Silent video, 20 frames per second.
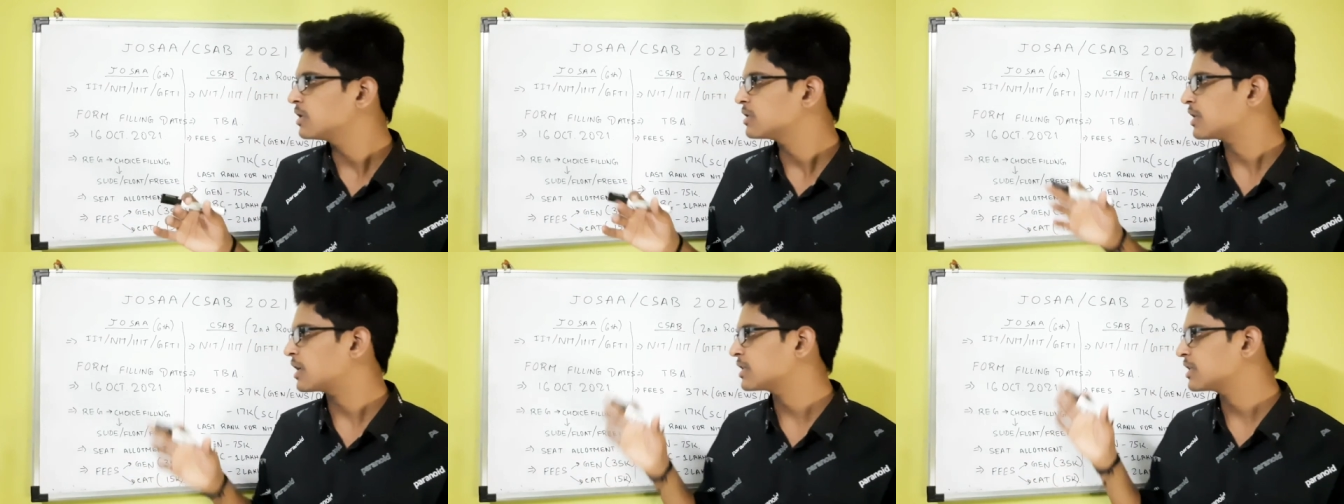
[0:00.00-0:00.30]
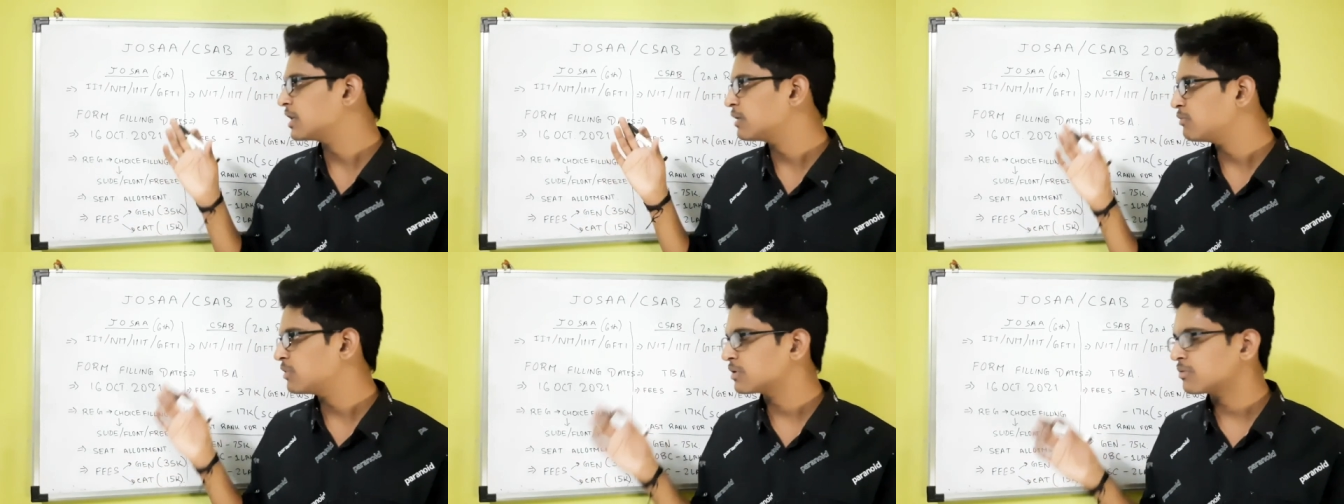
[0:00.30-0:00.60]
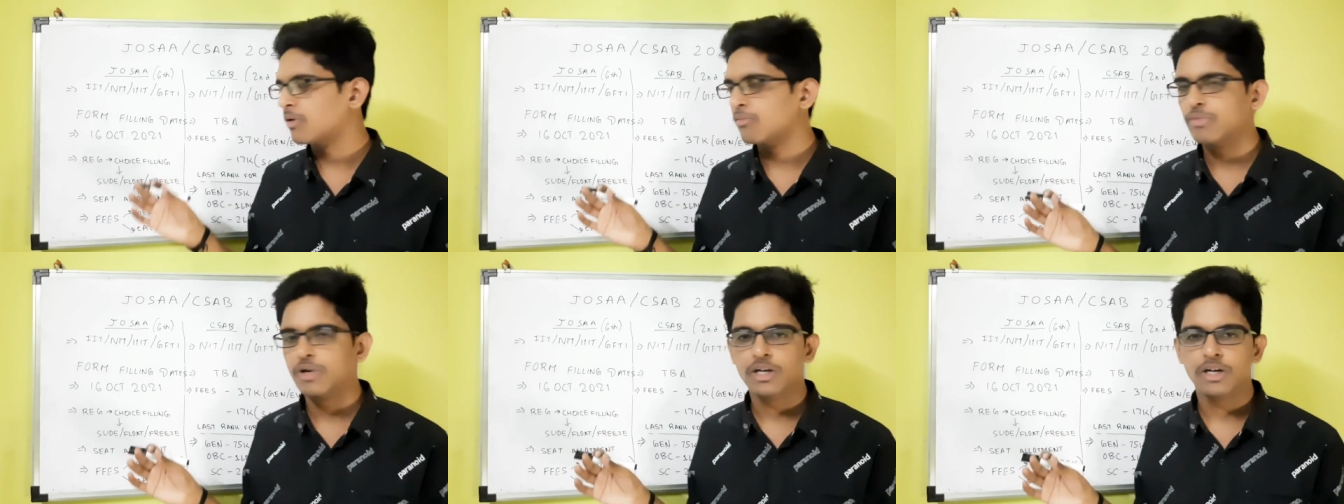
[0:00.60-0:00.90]
चाहे जेई में
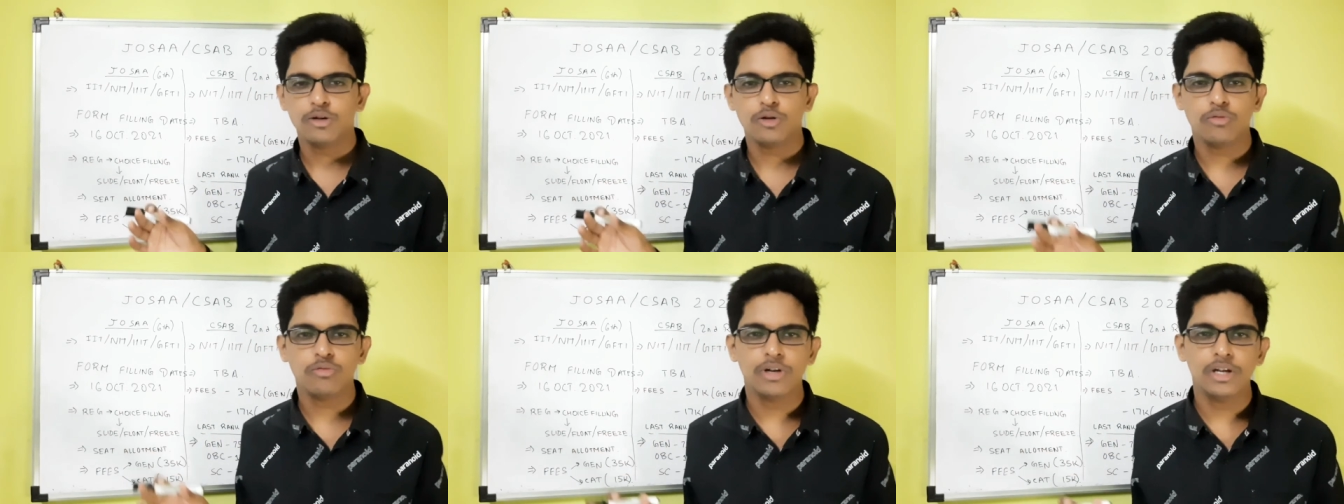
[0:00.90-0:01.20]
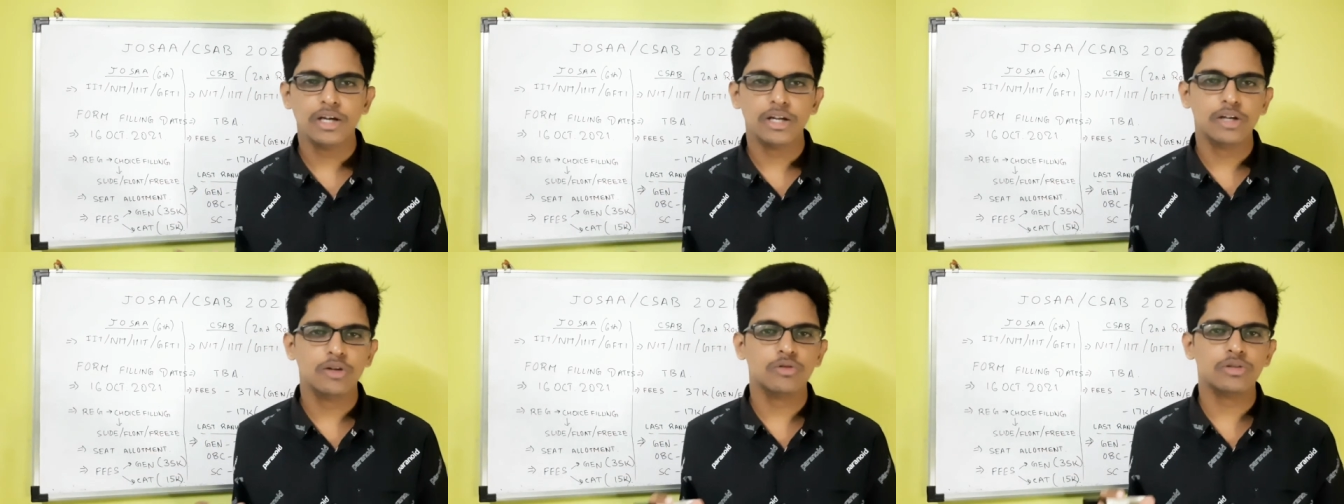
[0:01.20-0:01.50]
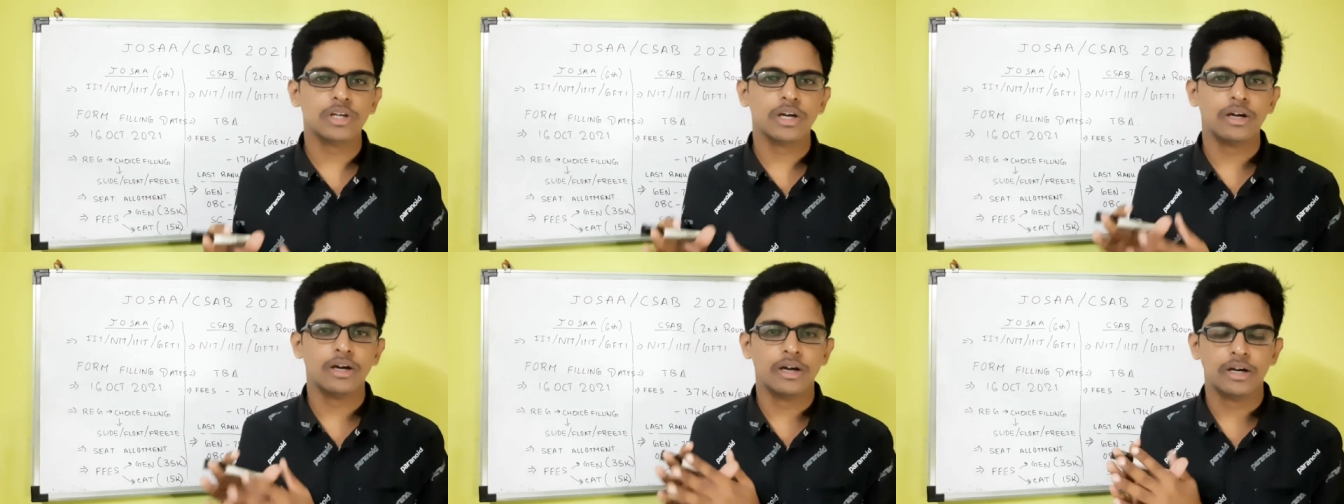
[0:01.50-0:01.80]
आपका कट ऑफ क्लियर नहीं हो
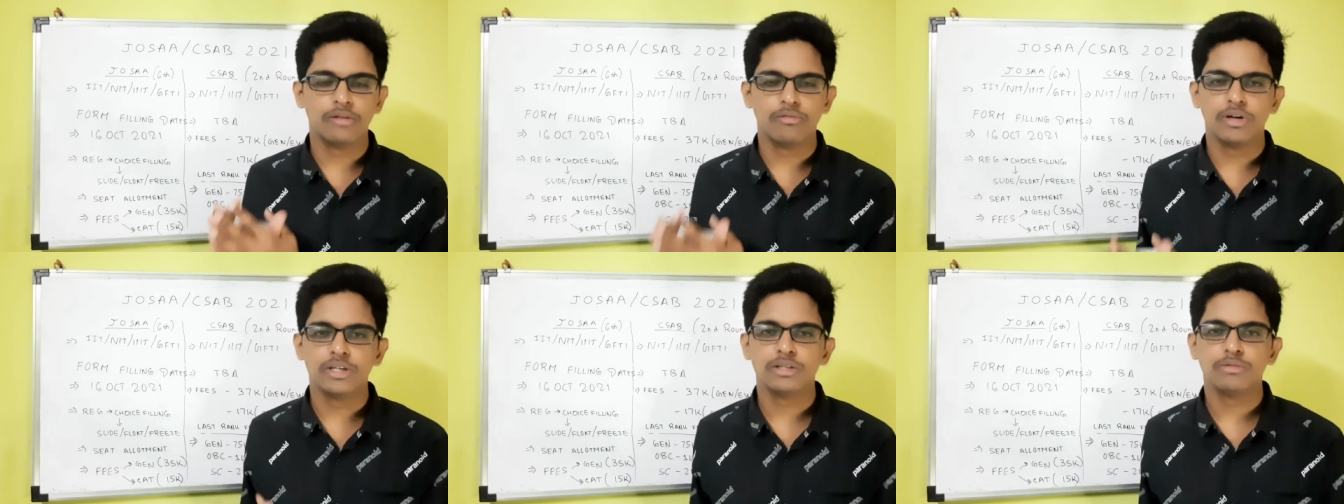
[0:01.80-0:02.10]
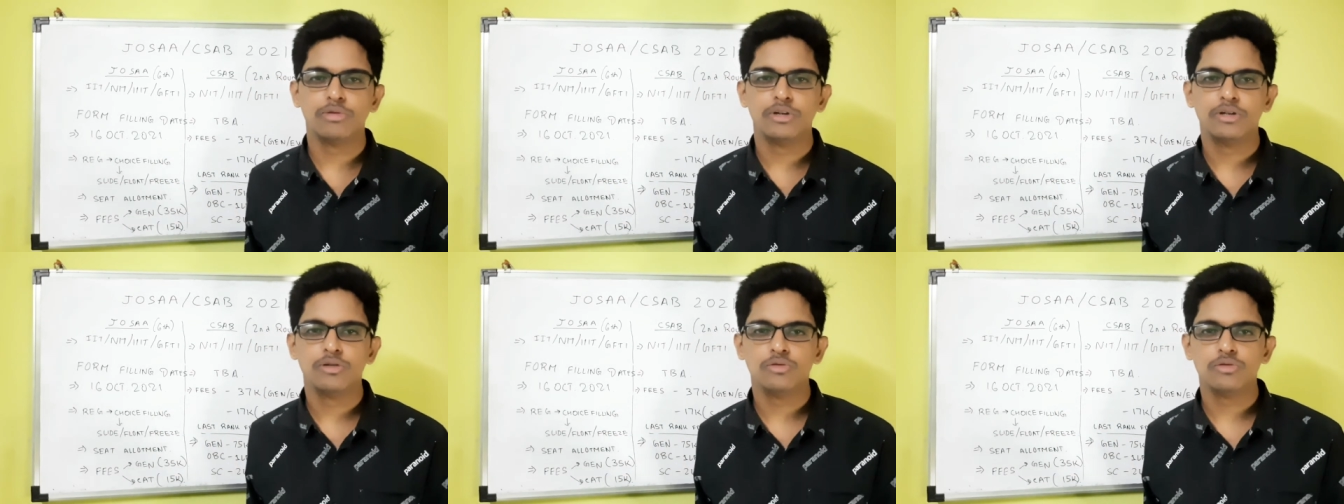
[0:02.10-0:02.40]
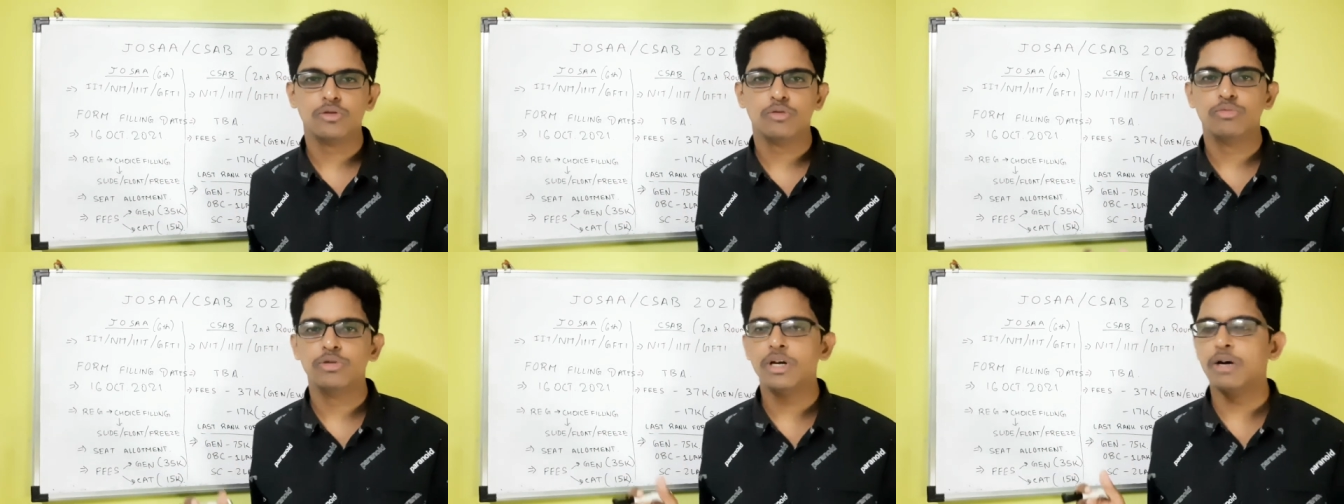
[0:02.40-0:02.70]
चाहे एडवांस में नहीं हो
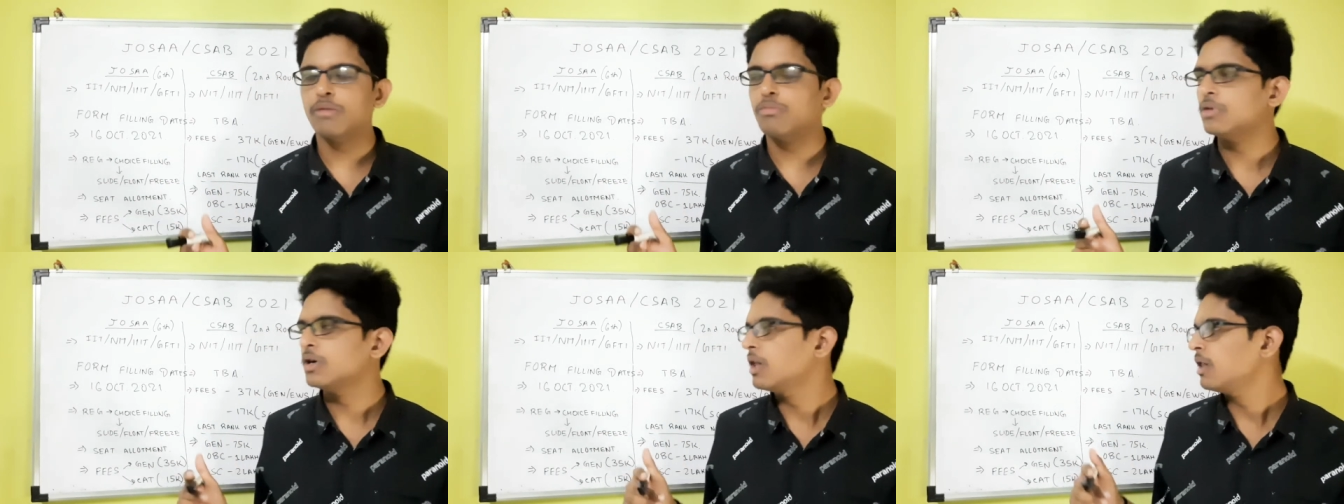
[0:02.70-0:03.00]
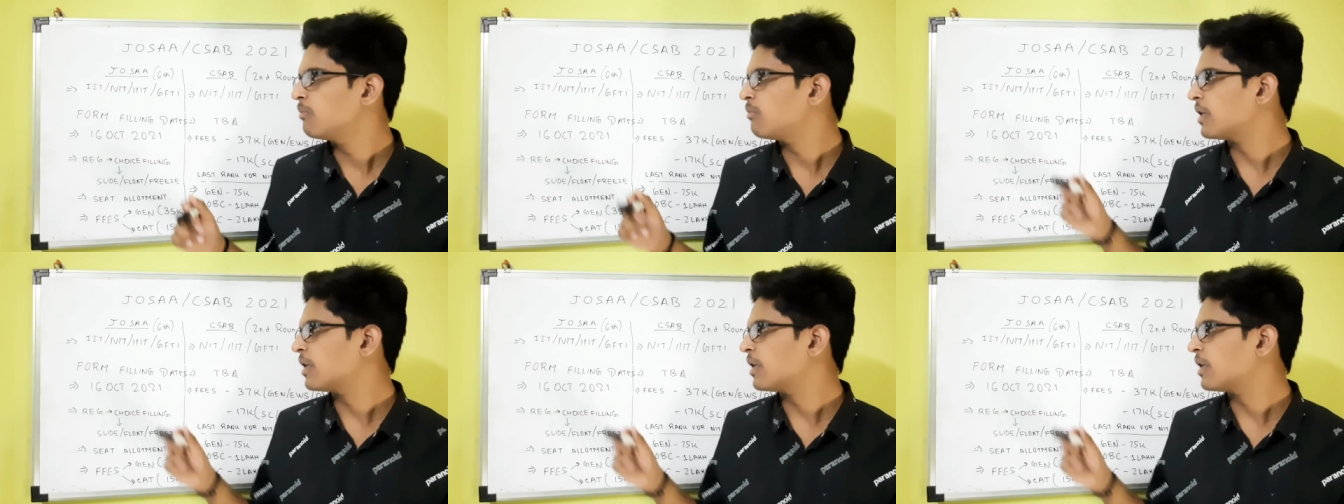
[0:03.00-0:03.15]
तो भी आप